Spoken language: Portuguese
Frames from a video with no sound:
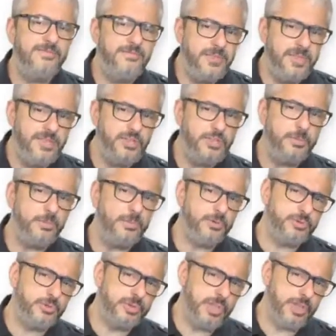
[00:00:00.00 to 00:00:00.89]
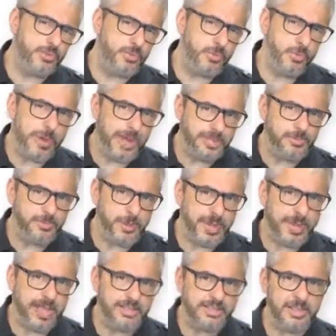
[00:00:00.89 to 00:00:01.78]
20% mais
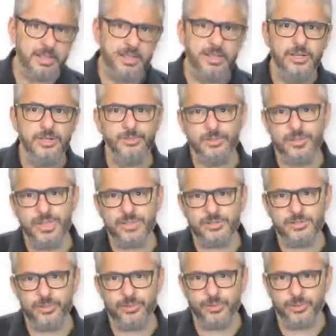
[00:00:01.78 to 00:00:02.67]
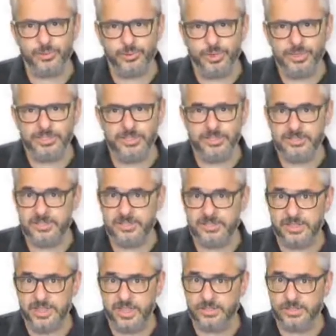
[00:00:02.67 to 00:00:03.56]
barata do que as soluções
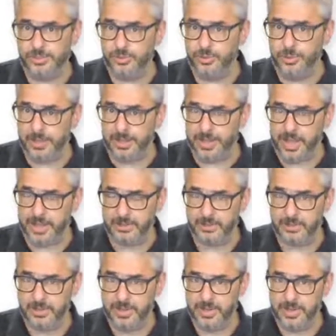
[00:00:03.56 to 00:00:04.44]
existentes no mercado.